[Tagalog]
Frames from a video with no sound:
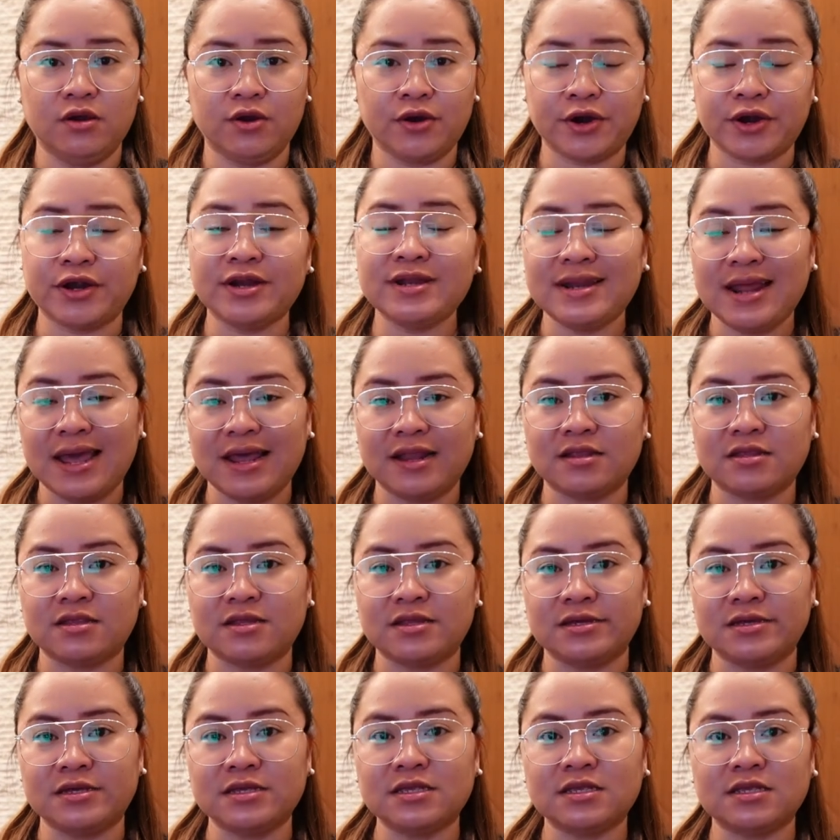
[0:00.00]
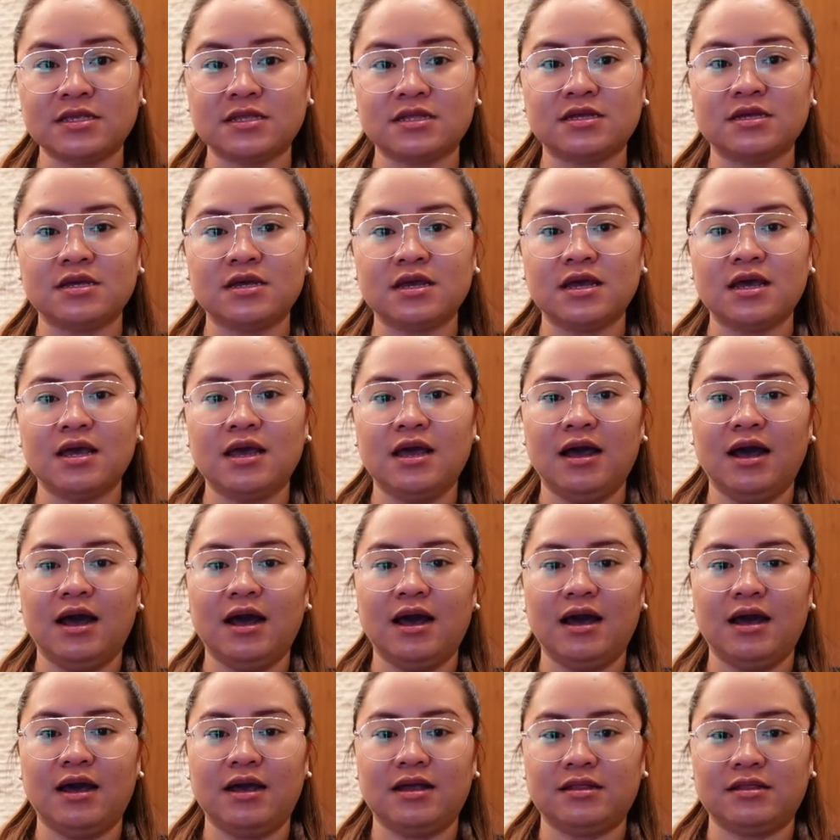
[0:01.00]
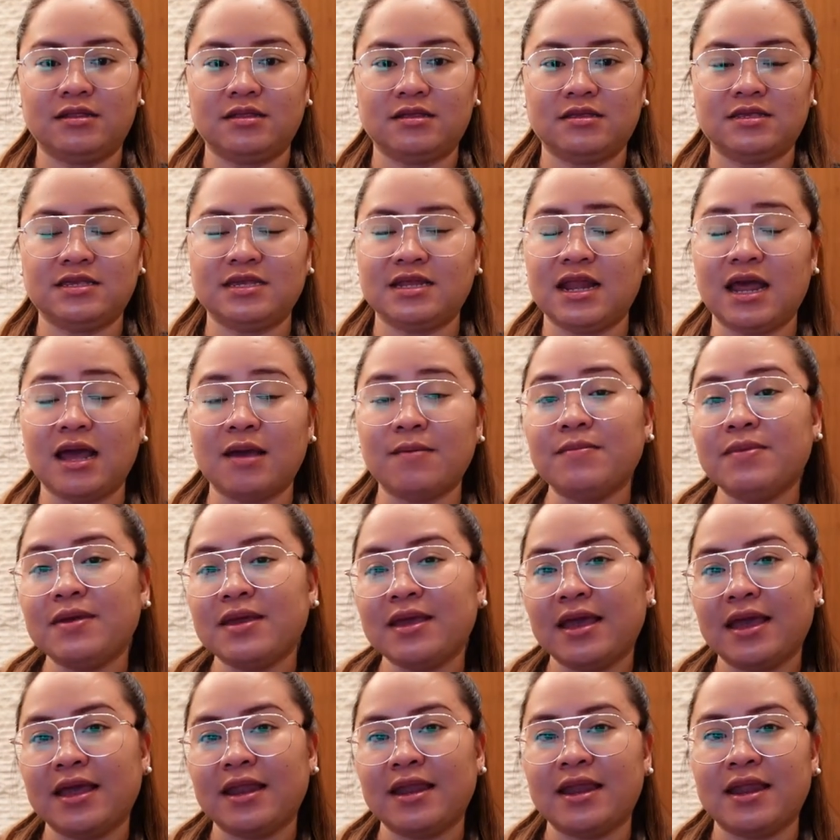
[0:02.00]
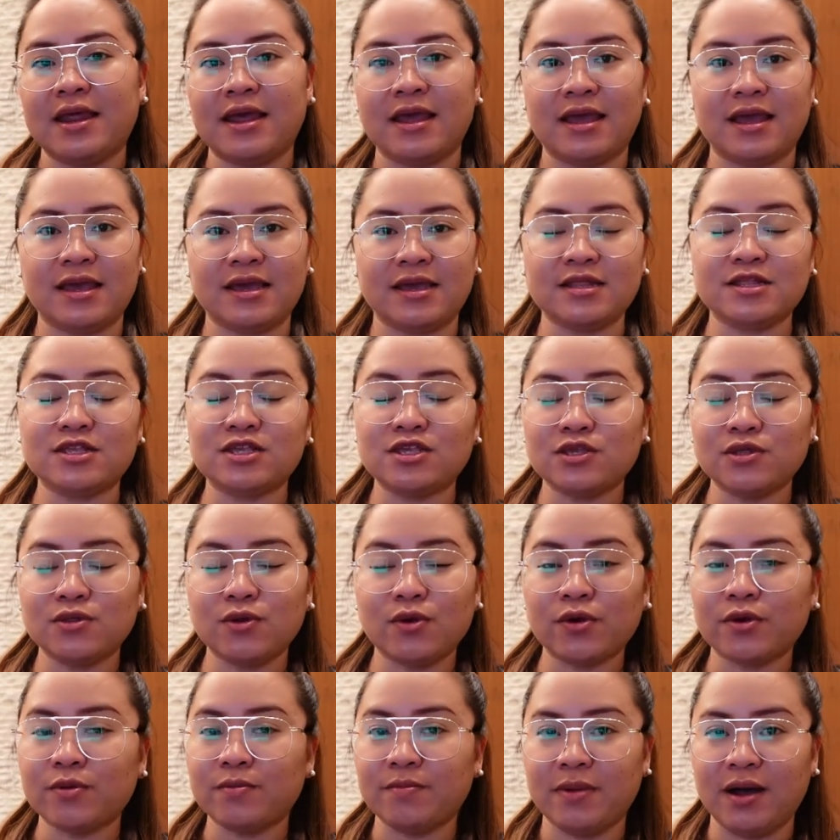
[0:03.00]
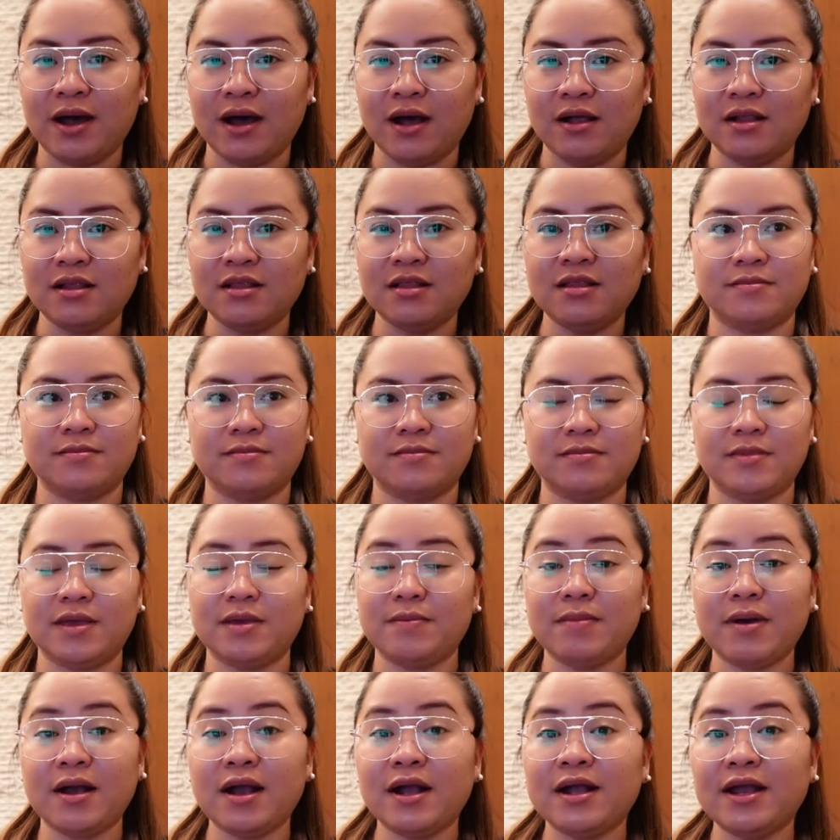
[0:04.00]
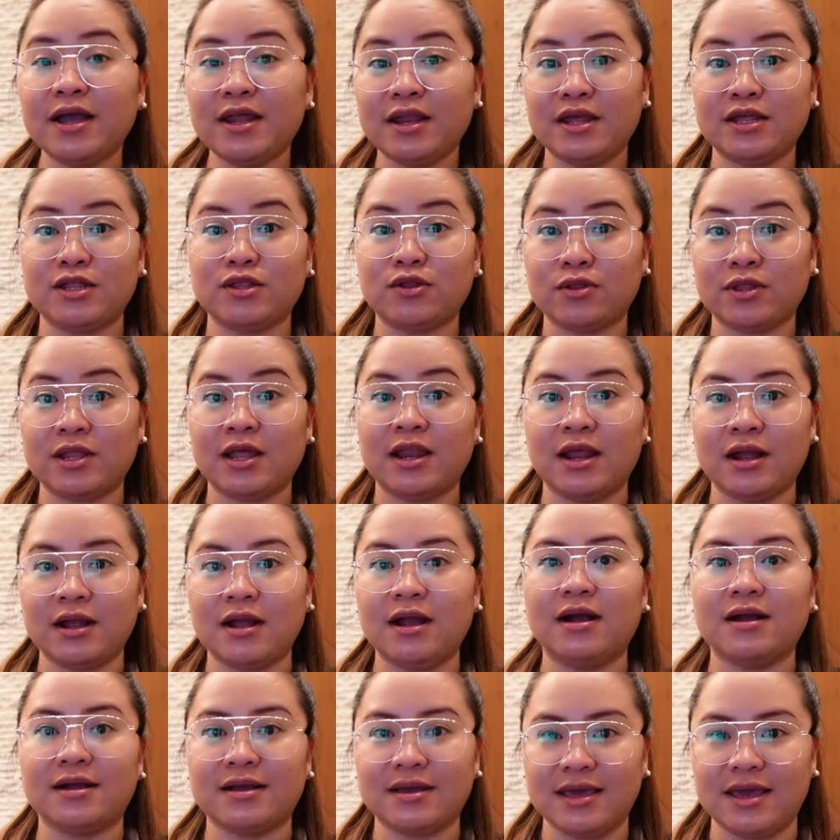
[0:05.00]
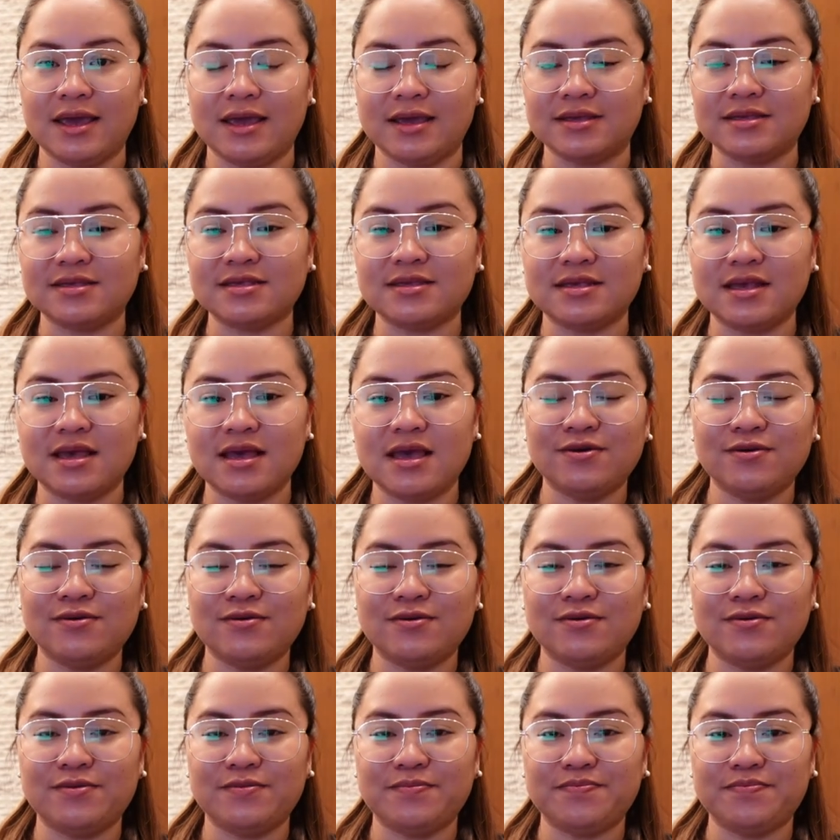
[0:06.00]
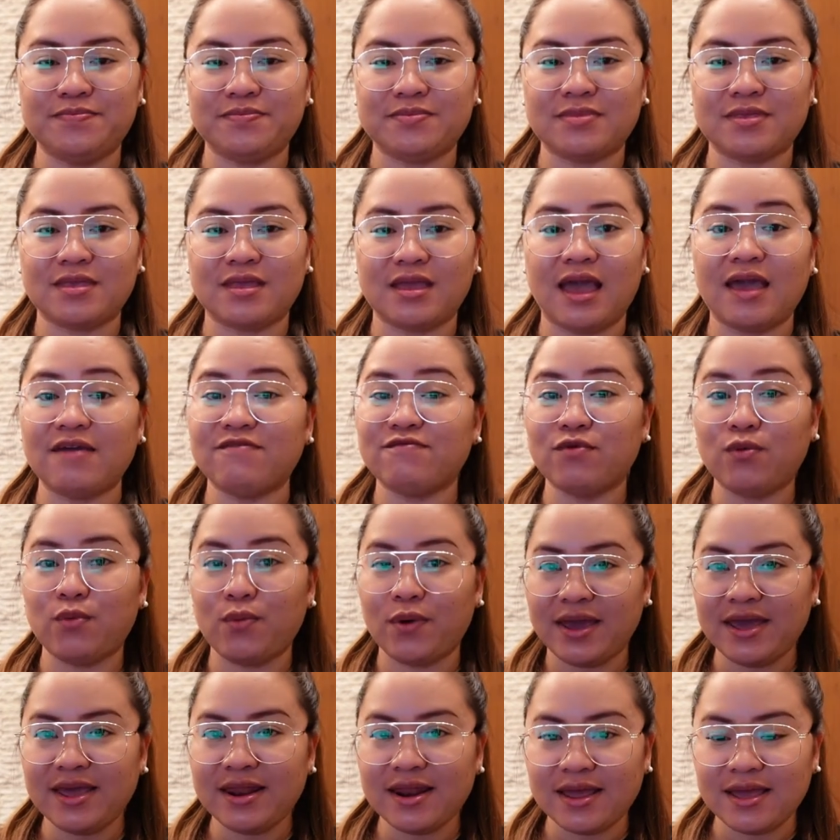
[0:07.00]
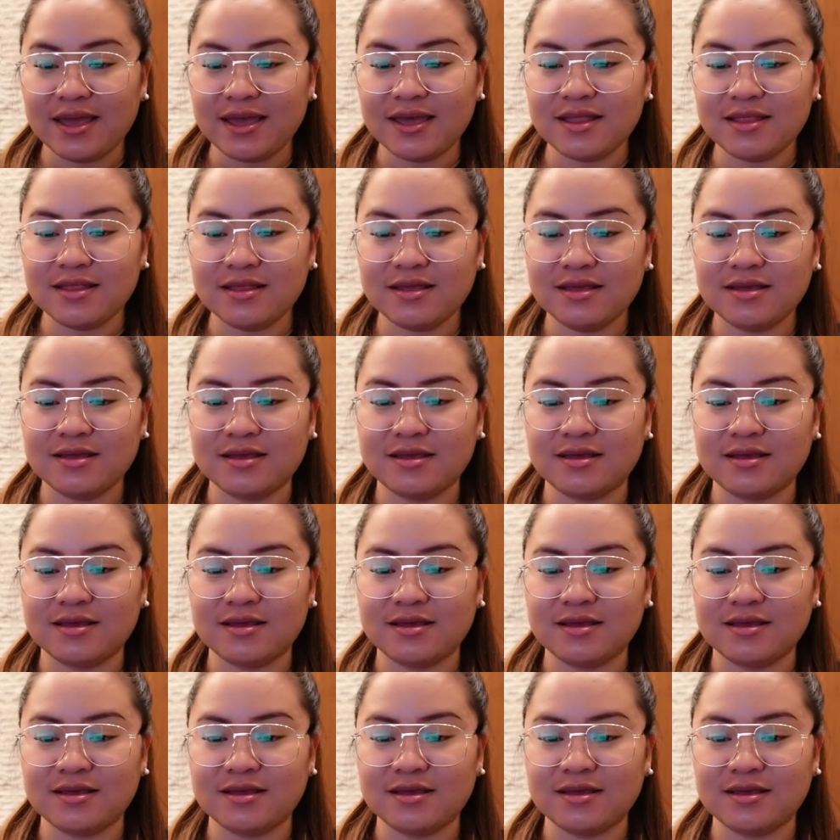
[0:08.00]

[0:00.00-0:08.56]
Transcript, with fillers: her dentist at sinabi niya na it's normal. May mga ganito talagang case. So, I've waited.